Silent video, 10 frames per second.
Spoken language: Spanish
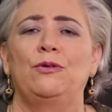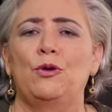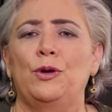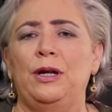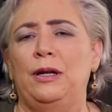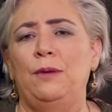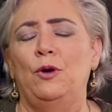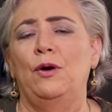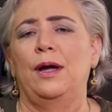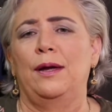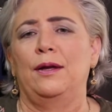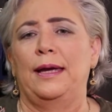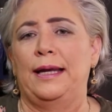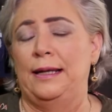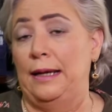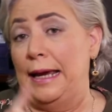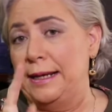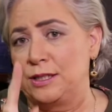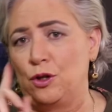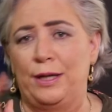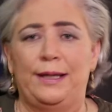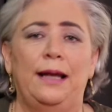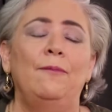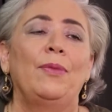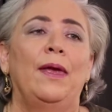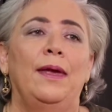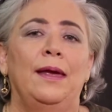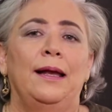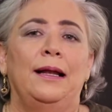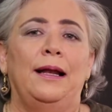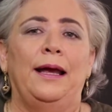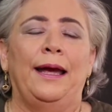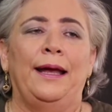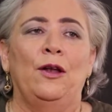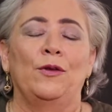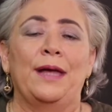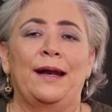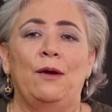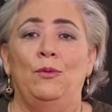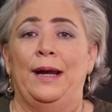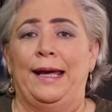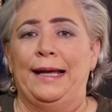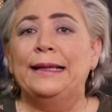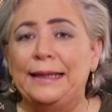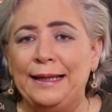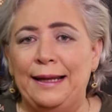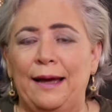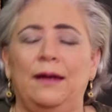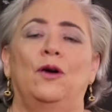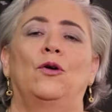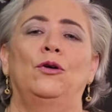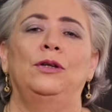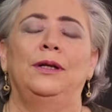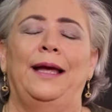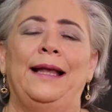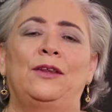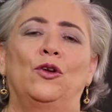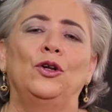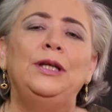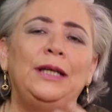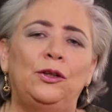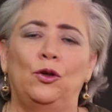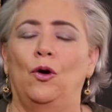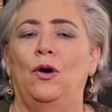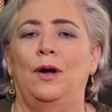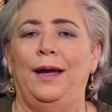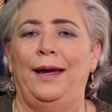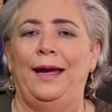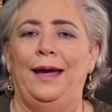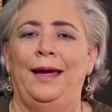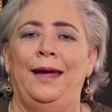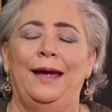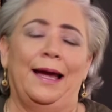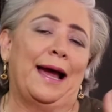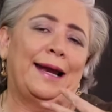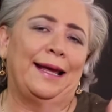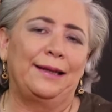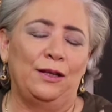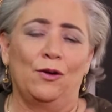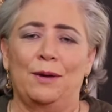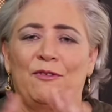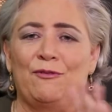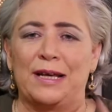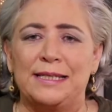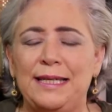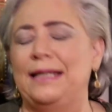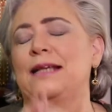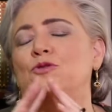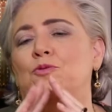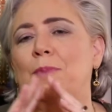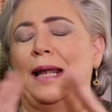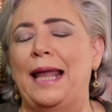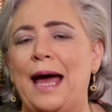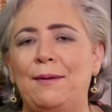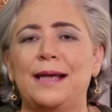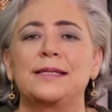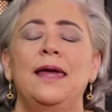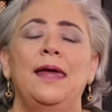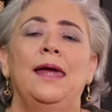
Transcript: el audiolibro en Storytel, eh, lo narra una argentina con el tonito argentino que me fascina, sus palabras.